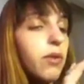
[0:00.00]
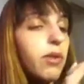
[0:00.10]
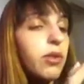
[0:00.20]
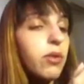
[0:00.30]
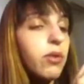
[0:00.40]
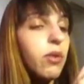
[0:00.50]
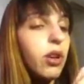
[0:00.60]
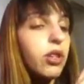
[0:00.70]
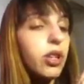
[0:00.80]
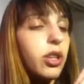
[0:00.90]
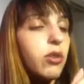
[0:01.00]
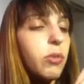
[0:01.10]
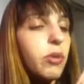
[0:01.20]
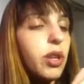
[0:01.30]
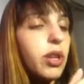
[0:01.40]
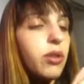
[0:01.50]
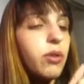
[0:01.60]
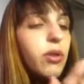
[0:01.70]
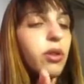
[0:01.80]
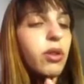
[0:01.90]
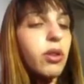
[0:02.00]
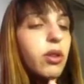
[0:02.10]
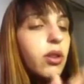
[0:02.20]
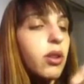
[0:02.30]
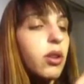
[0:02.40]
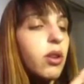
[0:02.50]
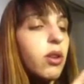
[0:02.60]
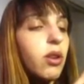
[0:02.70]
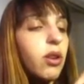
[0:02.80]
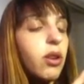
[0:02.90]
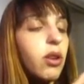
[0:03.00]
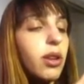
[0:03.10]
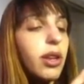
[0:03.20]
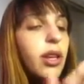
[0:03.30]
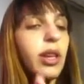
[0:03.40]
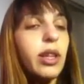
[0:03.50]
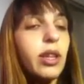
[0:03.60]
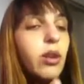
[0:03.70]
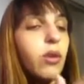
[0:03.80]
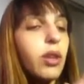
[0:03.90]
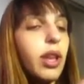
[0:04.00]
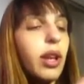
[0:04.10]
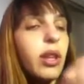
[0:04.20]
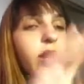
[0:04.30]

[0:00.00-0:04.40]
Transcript: Eu vou fazer um swatch aqui com meu dedo. Ó, olha que linda a cor dela.